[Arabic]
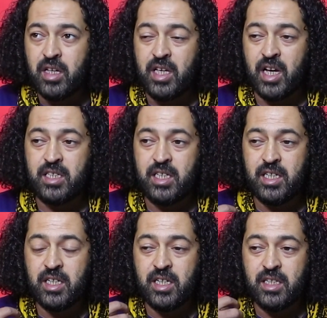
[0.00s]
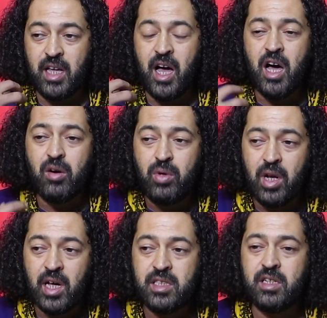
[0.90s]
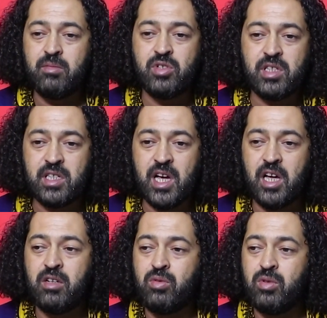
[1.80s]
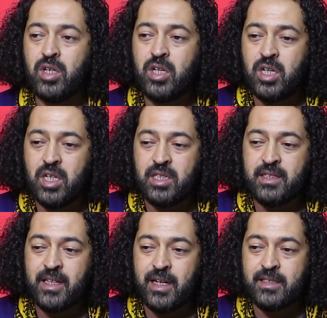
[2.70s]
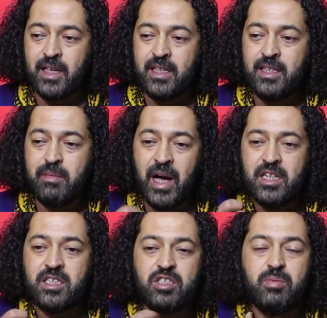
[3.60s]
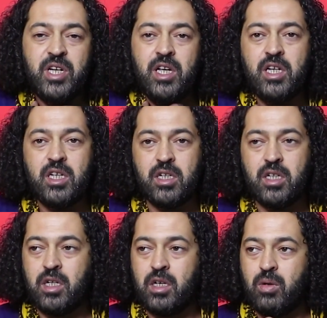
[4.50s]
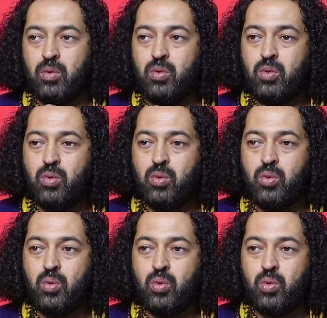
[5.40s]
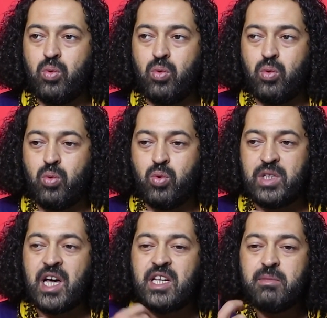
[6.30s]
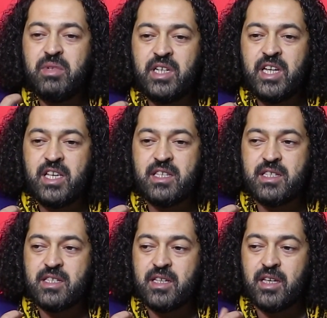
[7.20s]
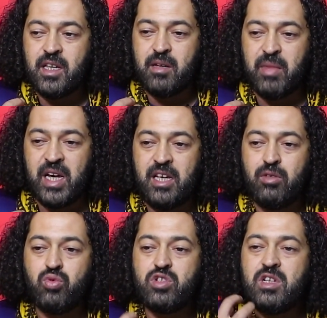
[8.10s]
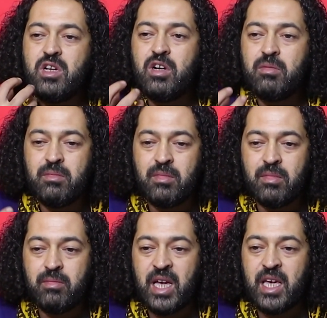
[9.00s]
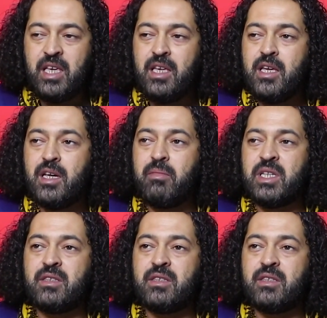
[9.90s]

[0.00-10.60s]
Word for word: يعني حاول قدر المستطاع انه تقدم حاجه تشبه لك وتخاطب الناس معناها توصل لهم من غير ما